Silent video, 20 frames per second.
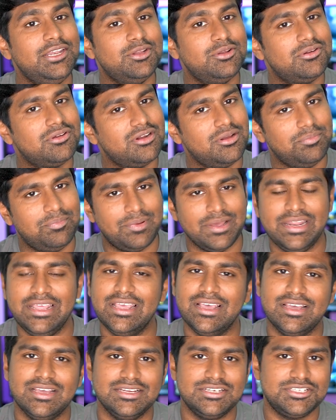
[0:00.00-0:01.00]
இன்னொரு ஒரு
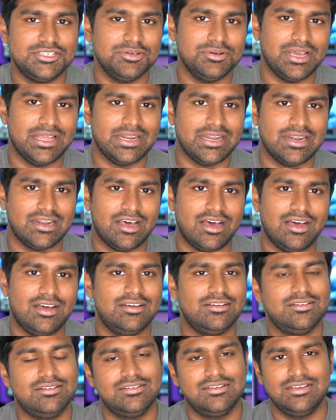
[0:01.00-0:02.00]
பெரிய இஷ்யூ என்னென்னா
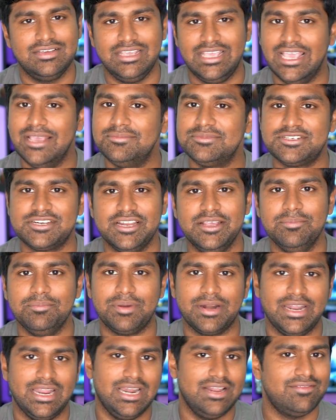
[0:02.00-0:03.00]
கேம் ஸ்ட்ரீம்
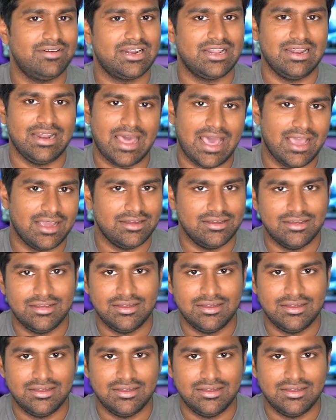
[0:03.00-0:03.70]
பண்ணியில் வர லேக்